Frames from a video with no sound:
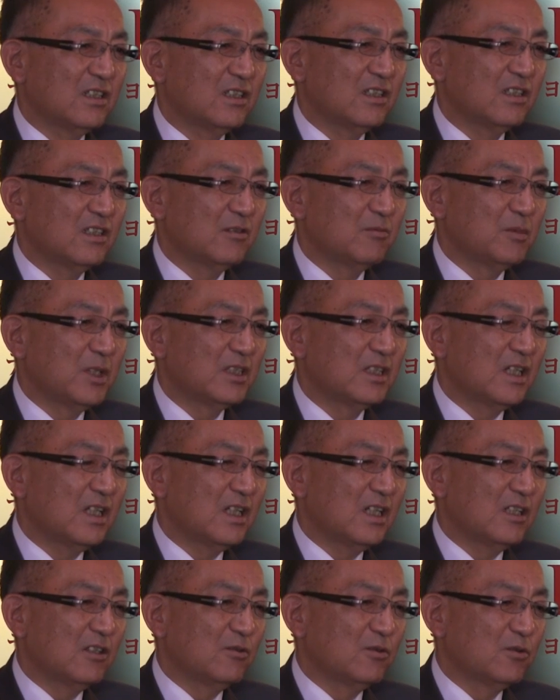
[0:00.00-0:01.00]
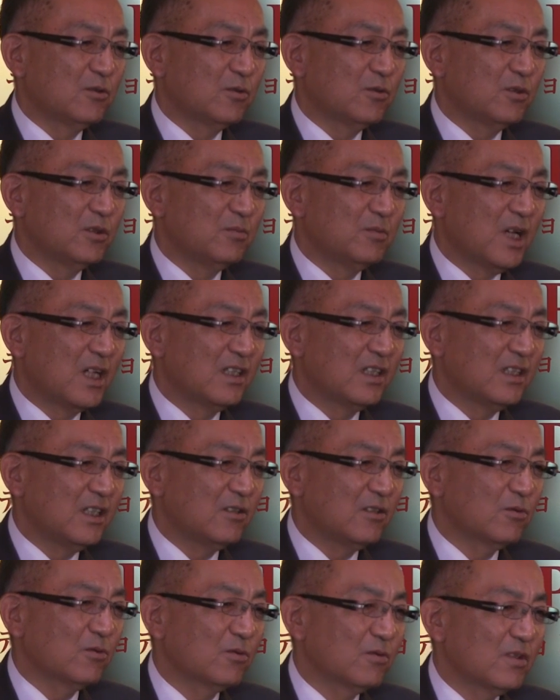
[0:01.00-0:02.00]
またそこに紛れ
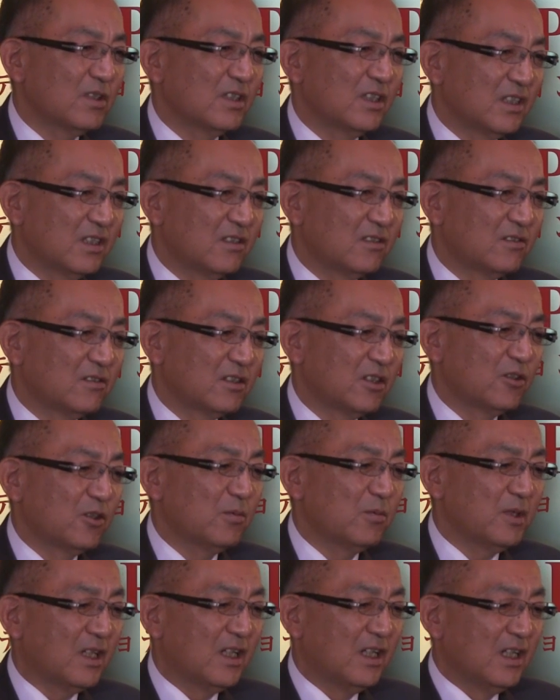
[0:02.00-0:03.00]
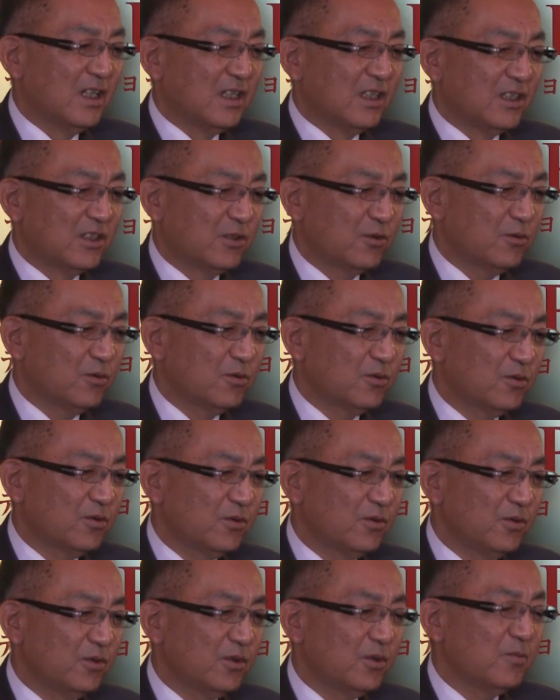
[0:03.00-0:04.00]
ることができる、例えば、市町村
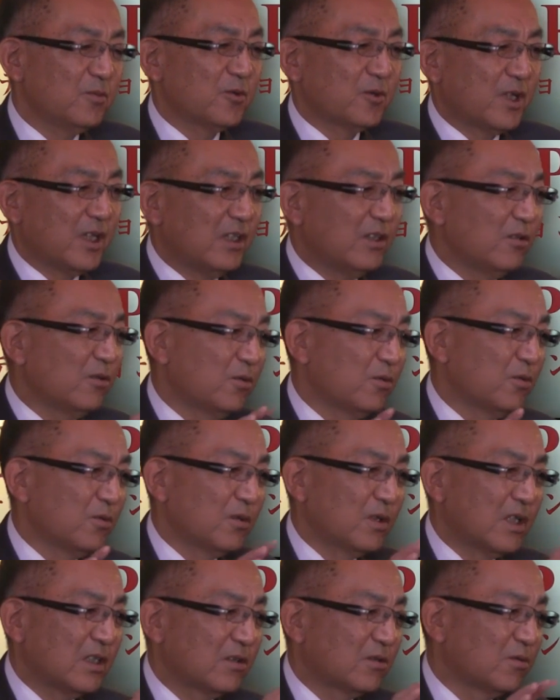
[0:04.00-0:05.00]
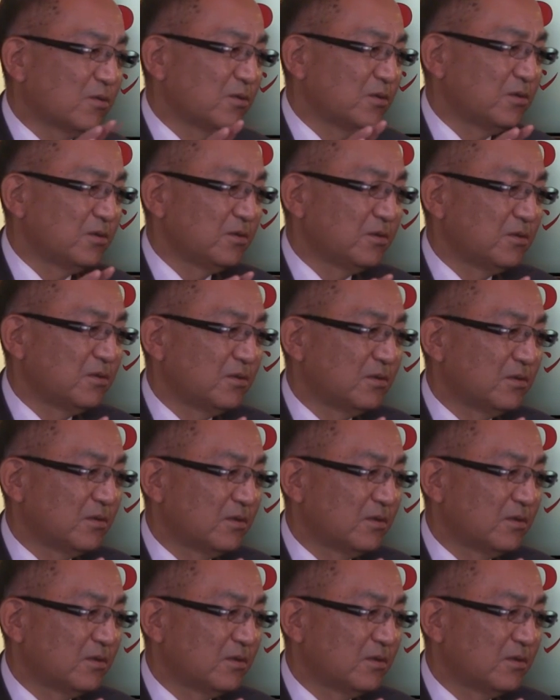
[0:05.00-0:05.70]
よりも県の方がそういう